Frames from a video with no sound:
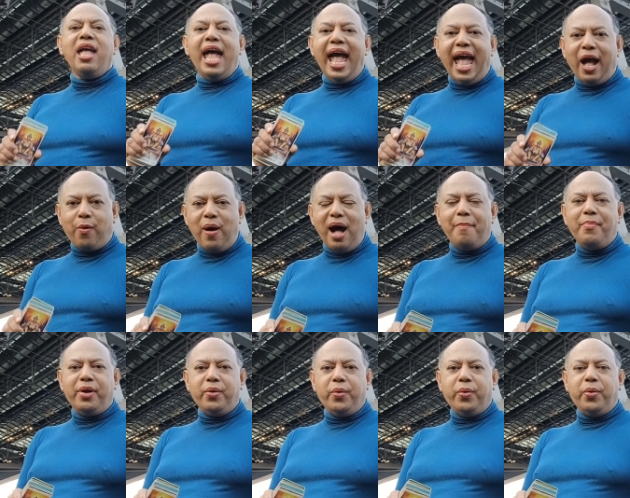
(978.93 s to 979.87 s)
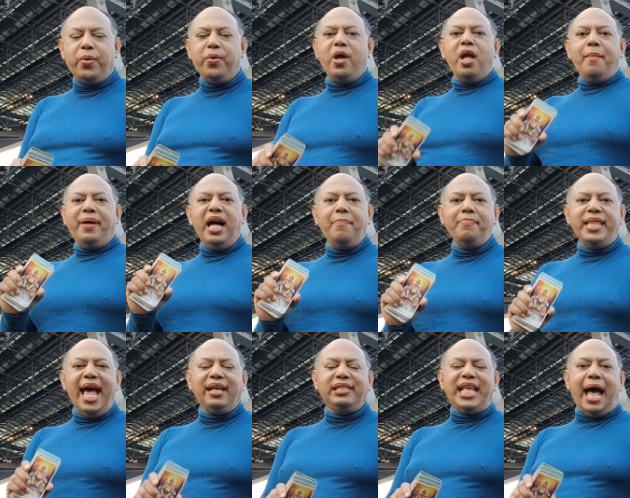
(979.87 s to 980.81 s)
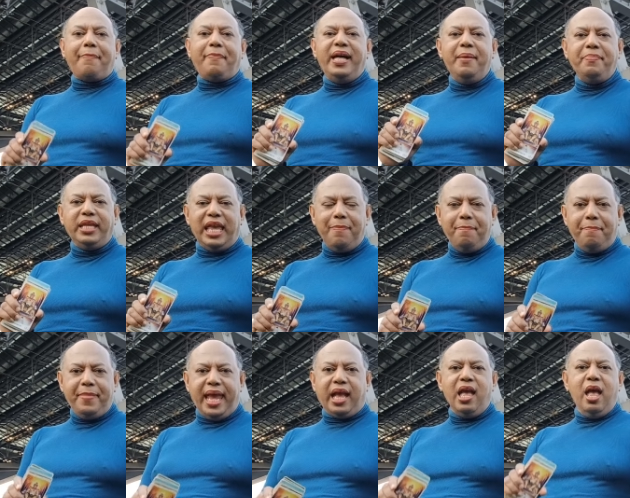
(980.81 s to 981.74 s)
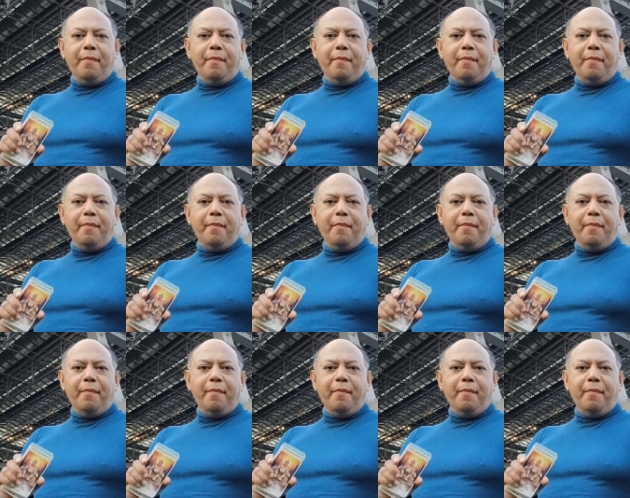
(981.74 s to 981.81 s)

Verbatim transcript: หาความรู้ เพิ่มทักษะเพิ่มกิมมิค